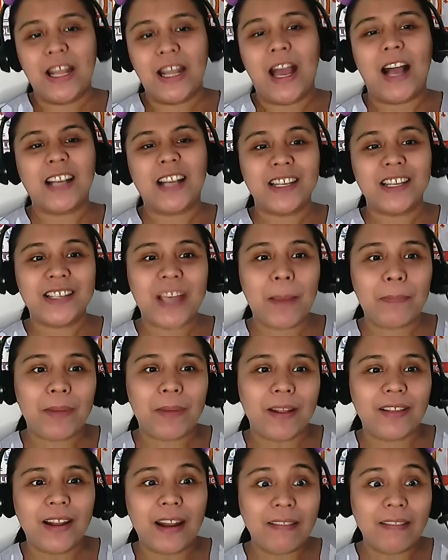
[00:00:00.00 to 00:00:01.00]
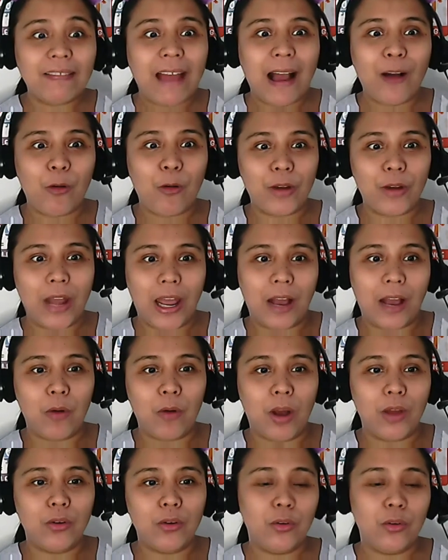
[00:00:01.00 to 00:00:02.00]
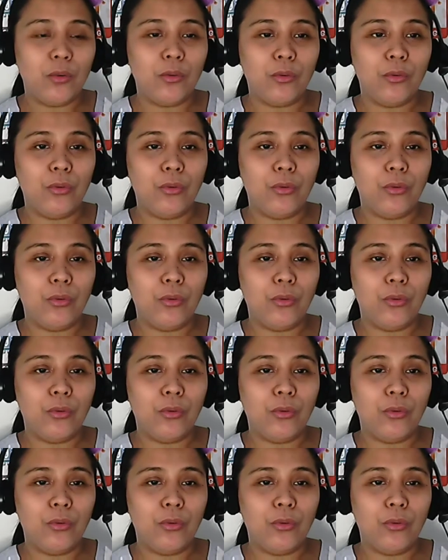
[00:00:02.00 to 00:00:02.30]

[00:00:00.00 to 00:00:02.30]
na kasi syempre tinandaan ko na kung ano yung